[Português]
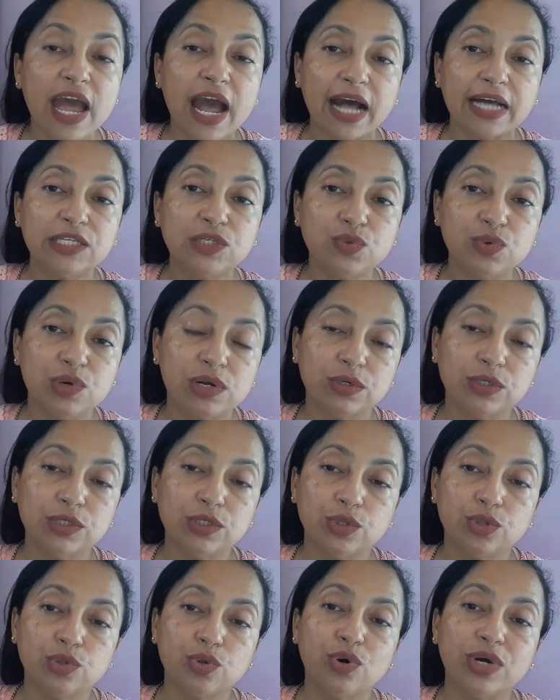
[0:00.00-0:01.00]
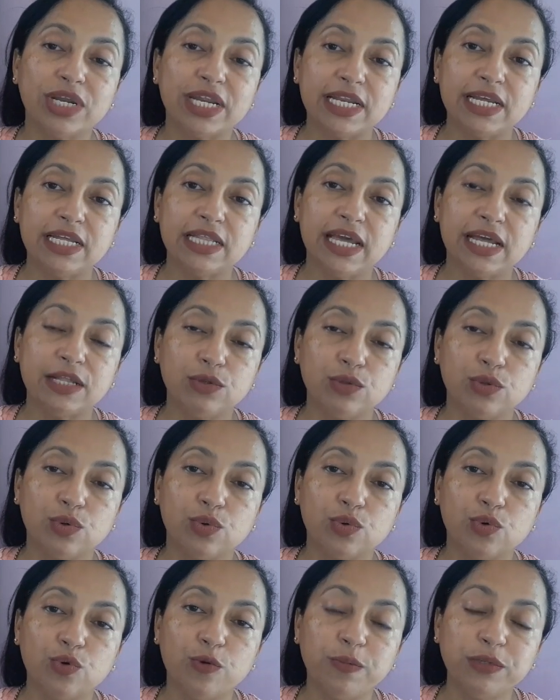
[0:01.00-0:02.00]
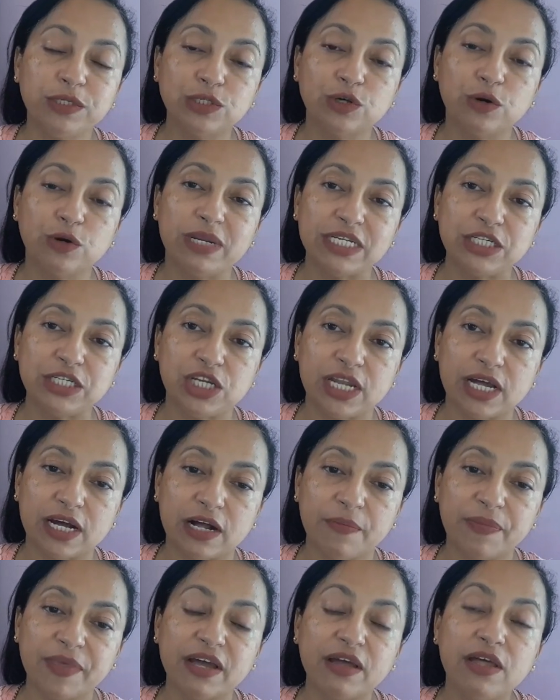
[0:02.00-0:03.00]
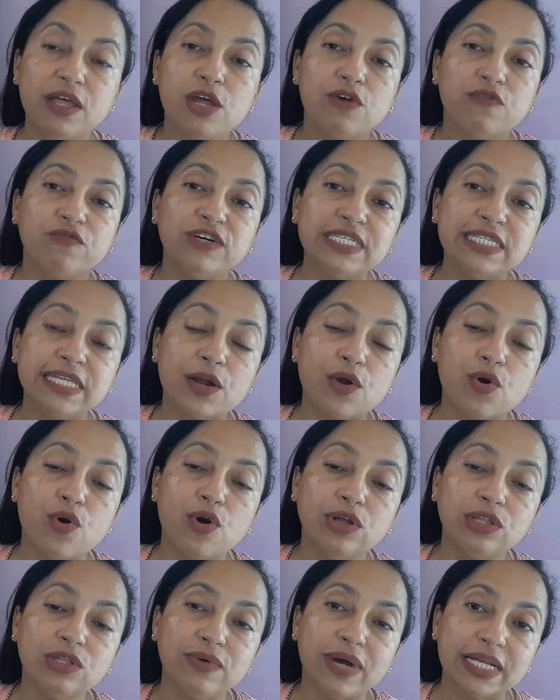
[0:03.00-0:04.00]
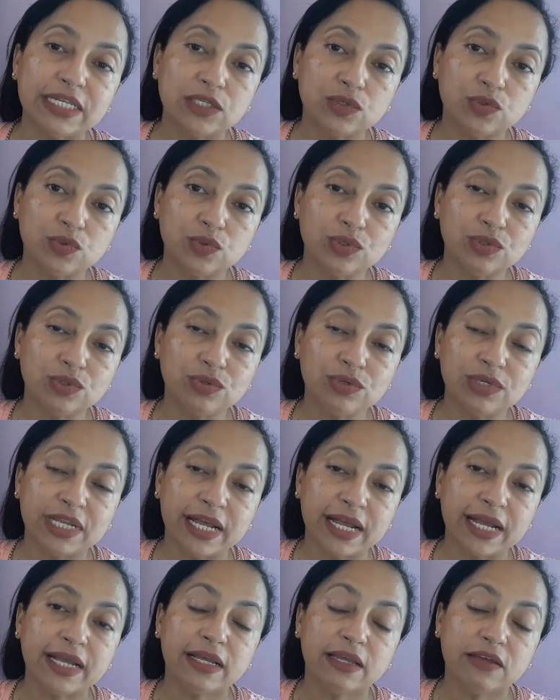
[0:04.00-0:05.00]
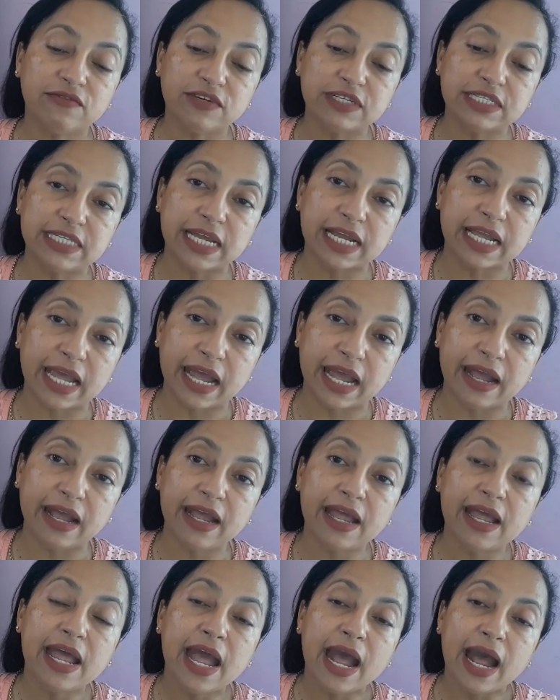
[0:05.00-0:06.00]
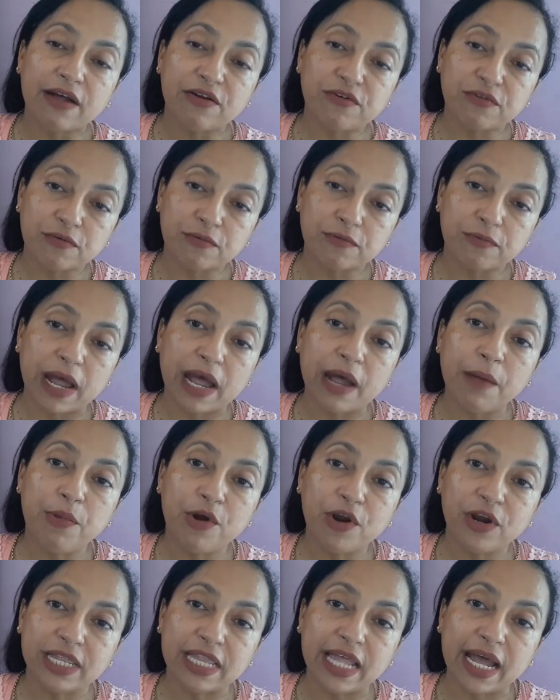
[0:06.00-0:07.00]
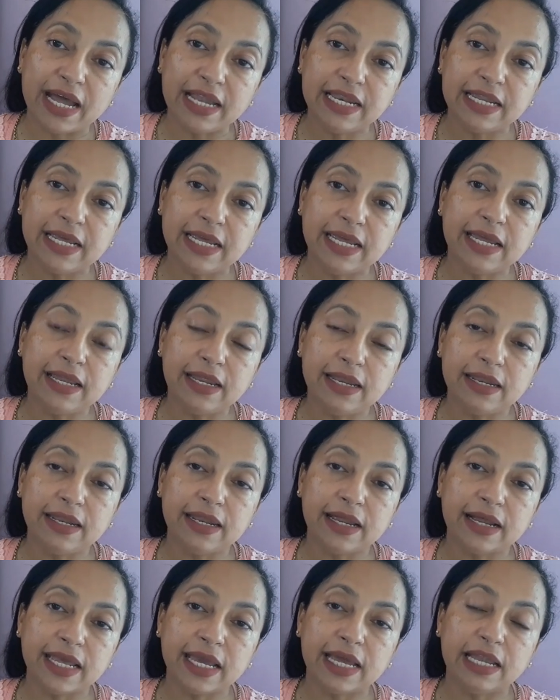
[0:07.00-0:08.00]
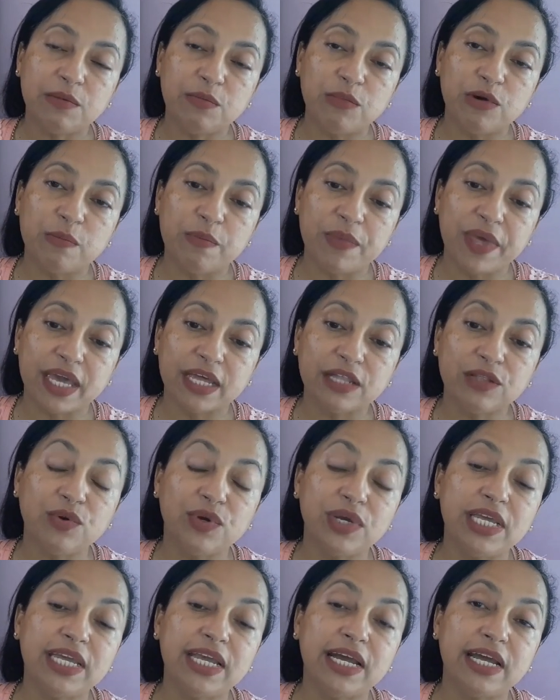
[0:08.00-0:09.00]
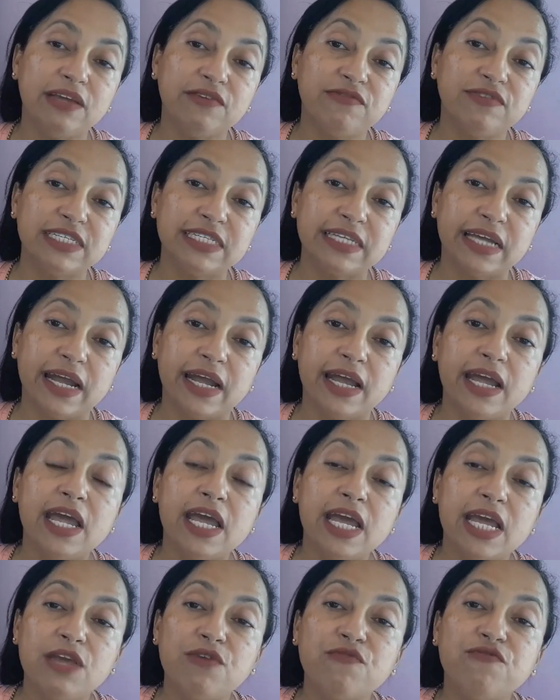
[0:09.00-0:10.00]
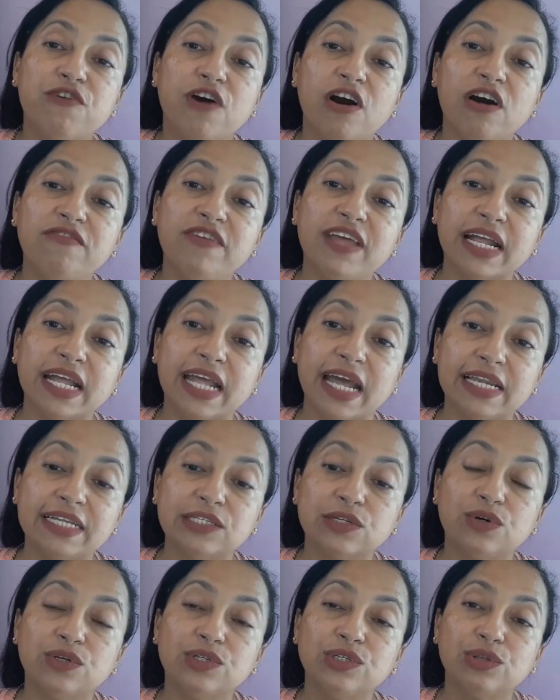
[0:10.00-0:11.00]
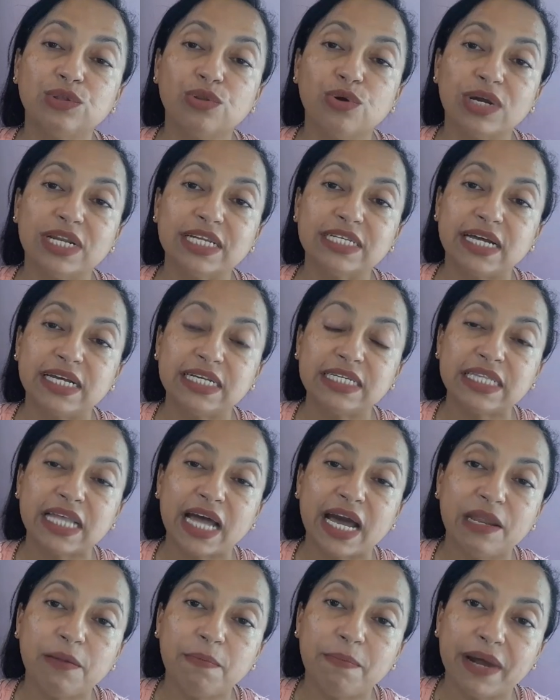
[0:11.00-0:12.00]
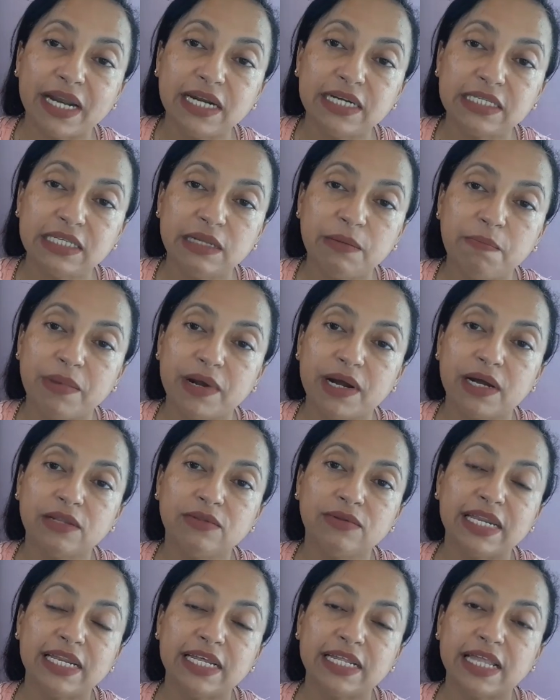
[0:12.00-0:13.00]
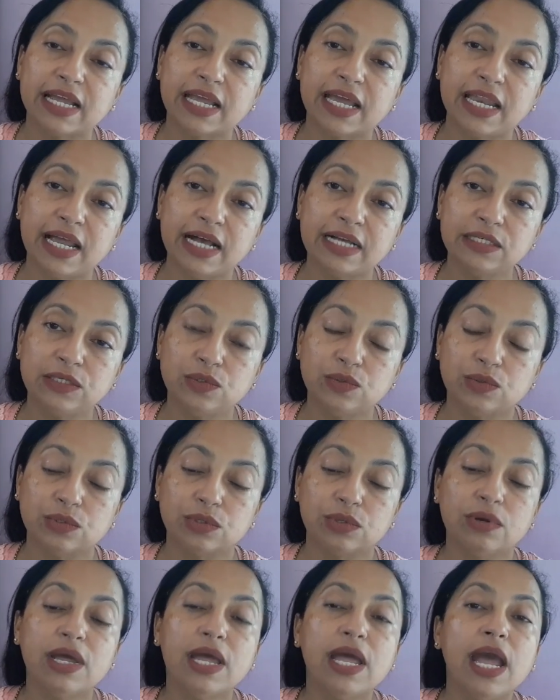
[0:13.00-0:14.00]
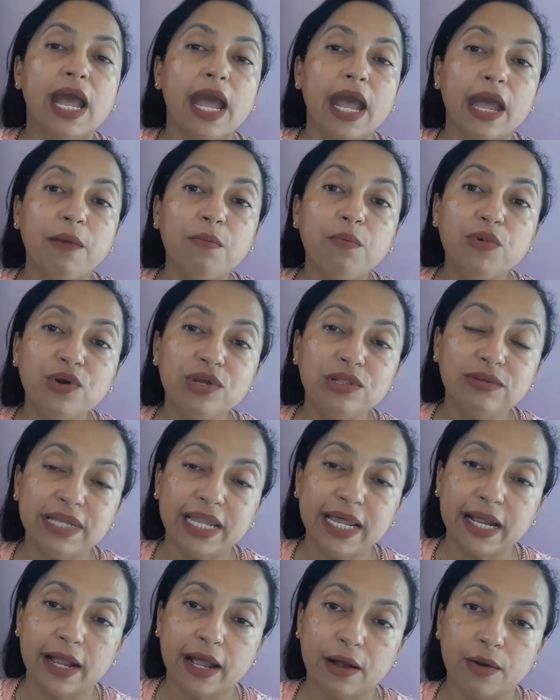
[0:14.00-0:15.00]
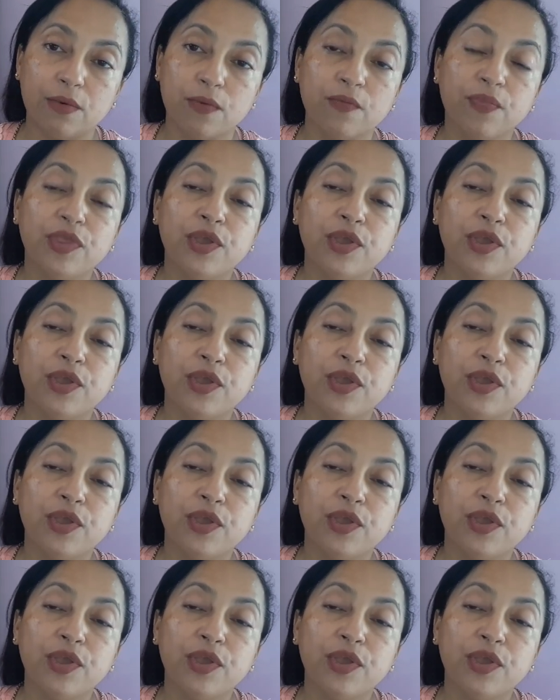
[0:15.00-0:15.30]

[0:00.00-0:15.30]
a sua consultora ali dentro do grupo sobre a dinâmica, você conta o assunto, né, que você quer abordar ali naquele momento e aí você envolve aquelas consultoras a estarem participando ali daquele assunto. É muito legal.